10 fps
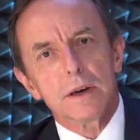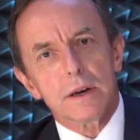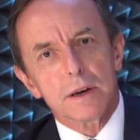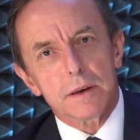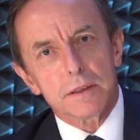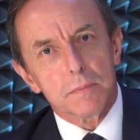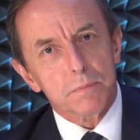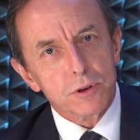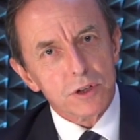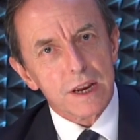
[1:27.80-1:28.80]
e, no
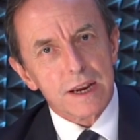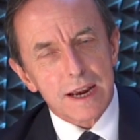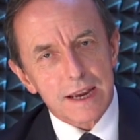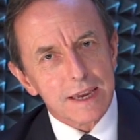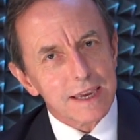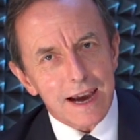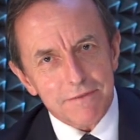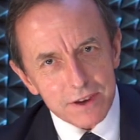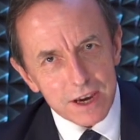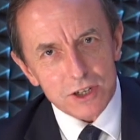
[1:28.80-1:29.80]
później
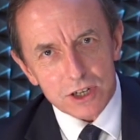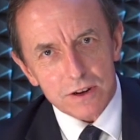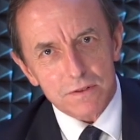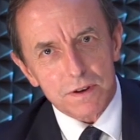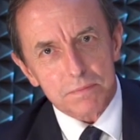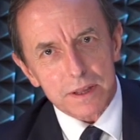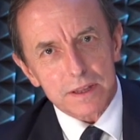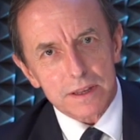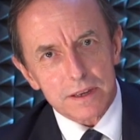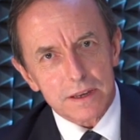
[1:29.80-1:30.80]
ja wierzę, wie
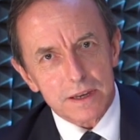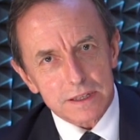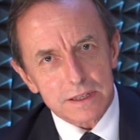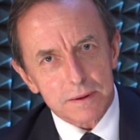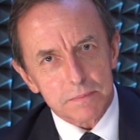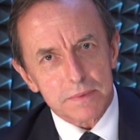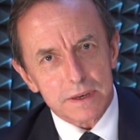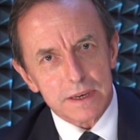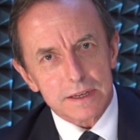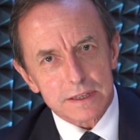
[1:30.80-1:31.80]
pan, jestem,
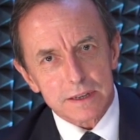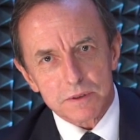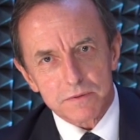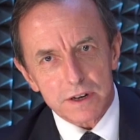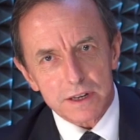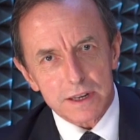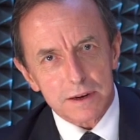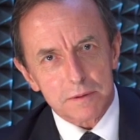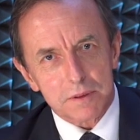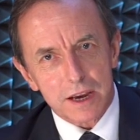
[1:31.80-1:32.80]
jestem
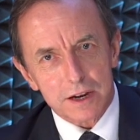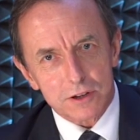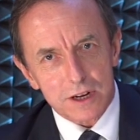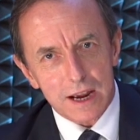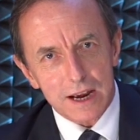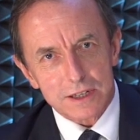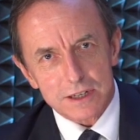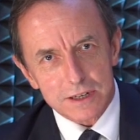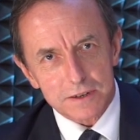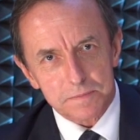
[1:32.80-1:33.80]
zwolennikiem tego, że
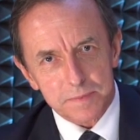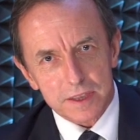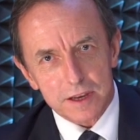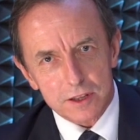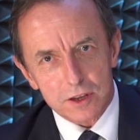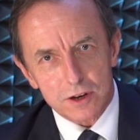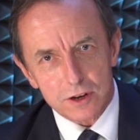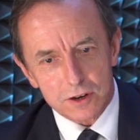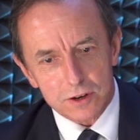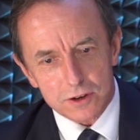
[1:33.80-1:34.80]
każdy,
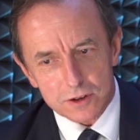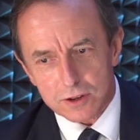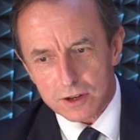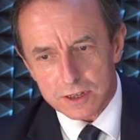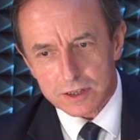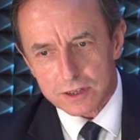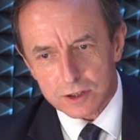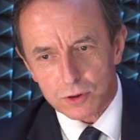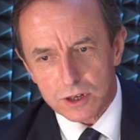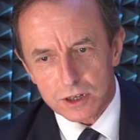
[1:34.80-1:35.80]
kto, kto
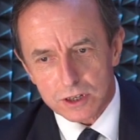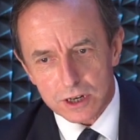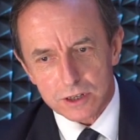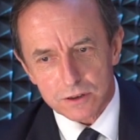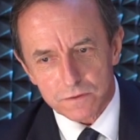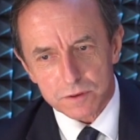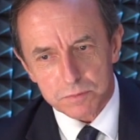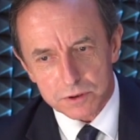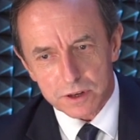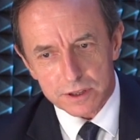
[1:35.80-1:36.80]
jest, czuje się częścią
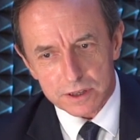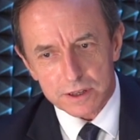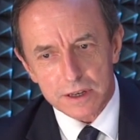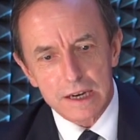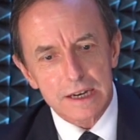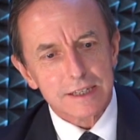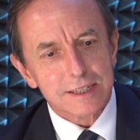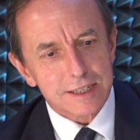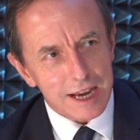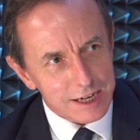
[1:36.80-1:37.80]
wspólnoty,
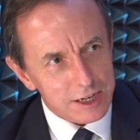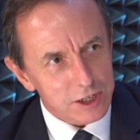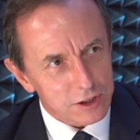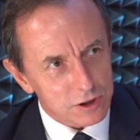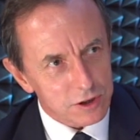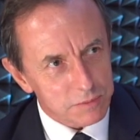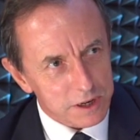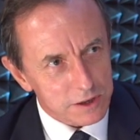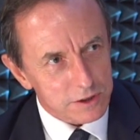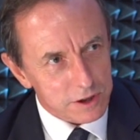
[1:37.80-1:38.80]
stara się coś
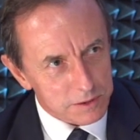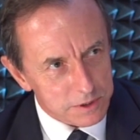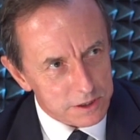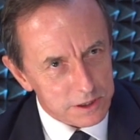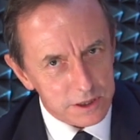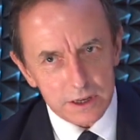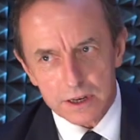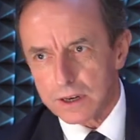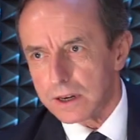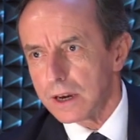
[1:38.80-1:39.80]
dobrego zrobić.
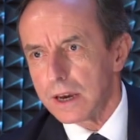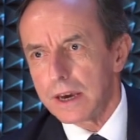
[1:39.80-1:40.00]
I,